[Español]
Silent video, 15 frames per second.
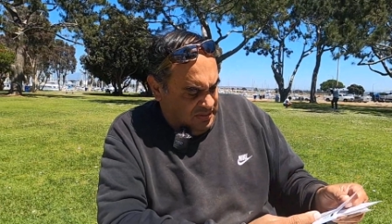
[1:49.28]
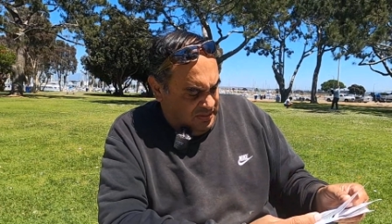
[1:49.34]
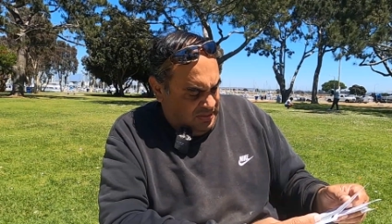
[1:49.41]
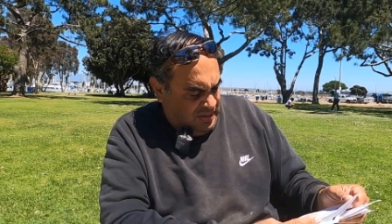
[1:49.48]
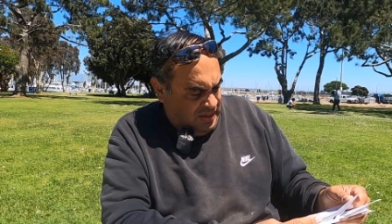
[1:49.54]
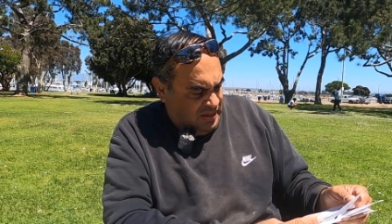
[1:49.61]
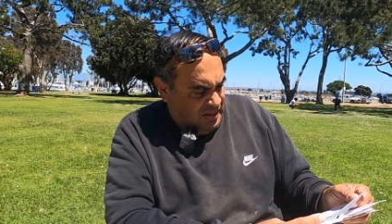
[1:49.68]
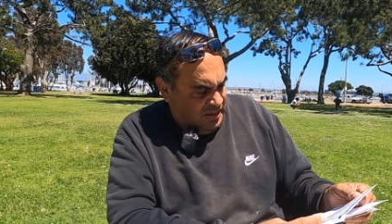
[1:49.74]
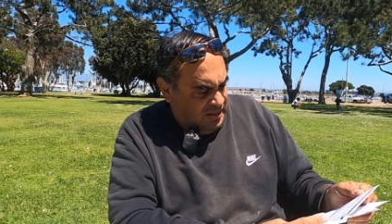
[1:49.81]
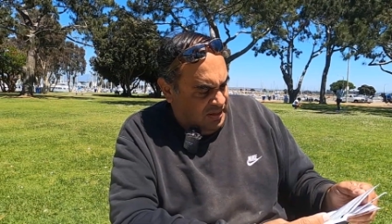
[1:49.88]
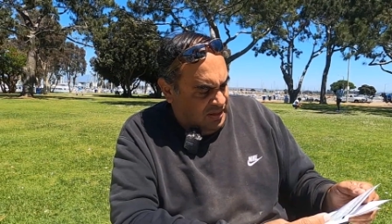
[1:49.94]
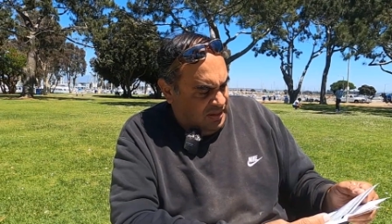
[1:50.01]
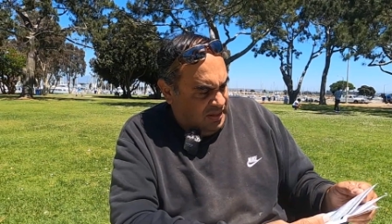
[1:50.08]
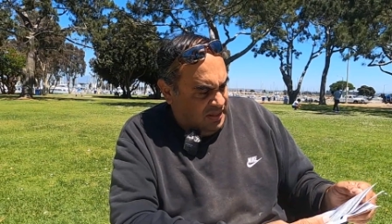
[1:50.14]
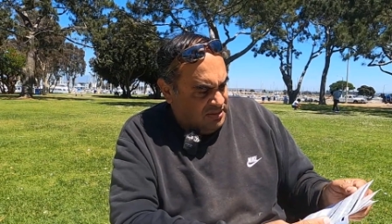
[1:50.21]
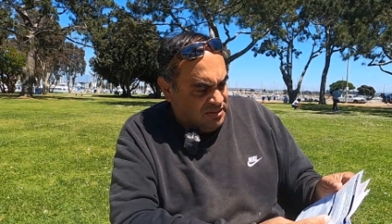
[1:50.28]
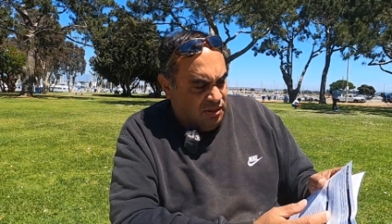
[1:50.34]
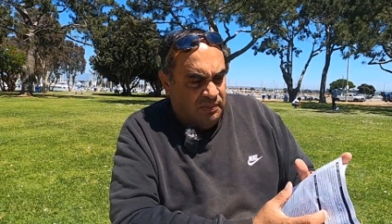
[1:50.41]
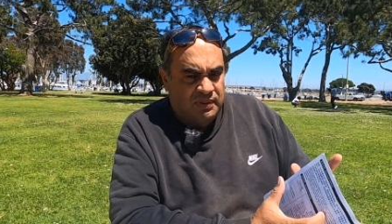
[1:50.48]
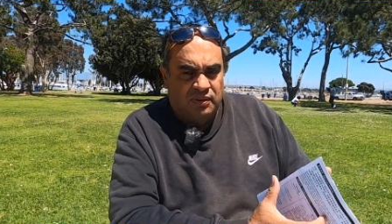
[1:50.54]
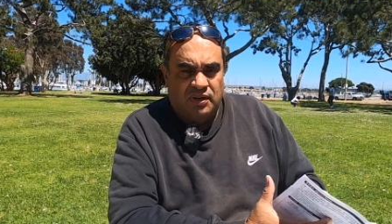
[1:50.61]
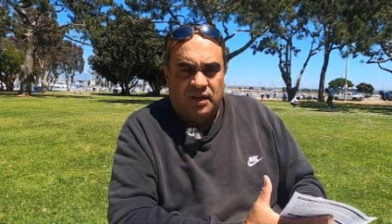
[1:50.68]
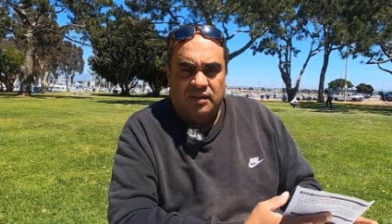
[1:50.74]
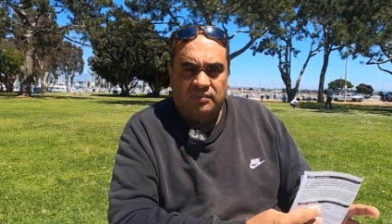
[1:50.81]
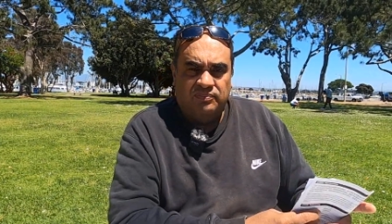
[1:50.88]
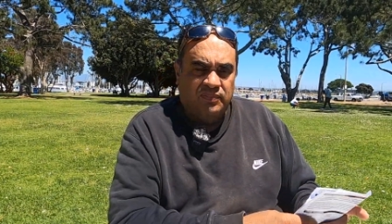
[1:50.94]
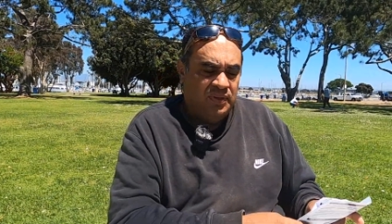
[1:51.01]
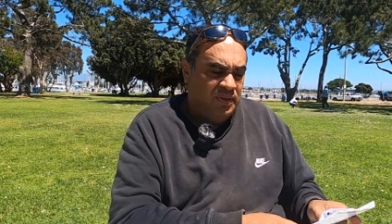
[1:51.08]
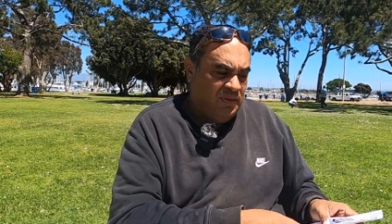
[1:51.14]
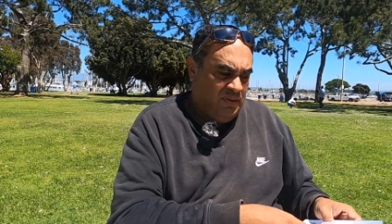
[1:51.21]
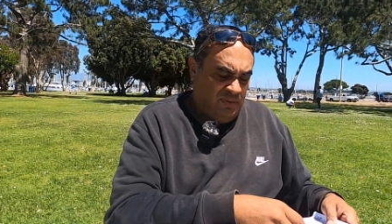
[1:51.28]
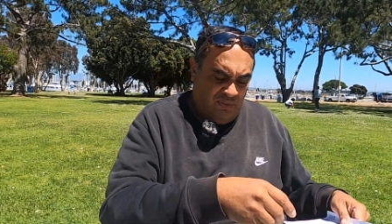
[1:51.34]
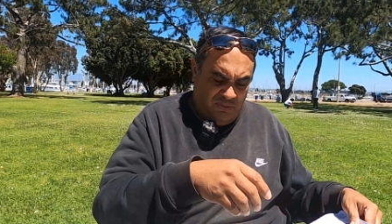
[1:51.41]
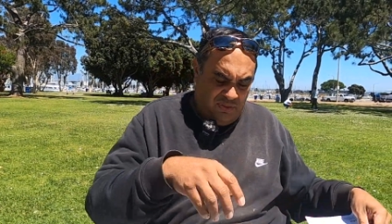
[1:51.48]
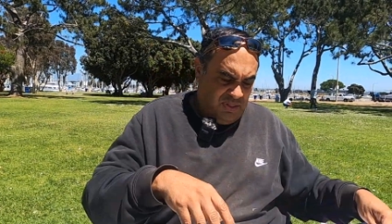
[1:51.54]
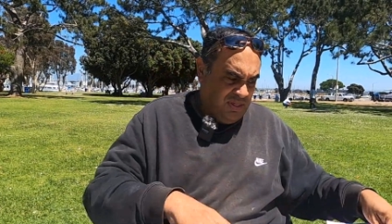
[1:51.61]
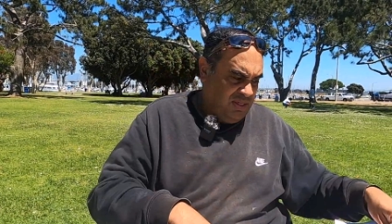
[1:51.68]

la, excavadora. Ok,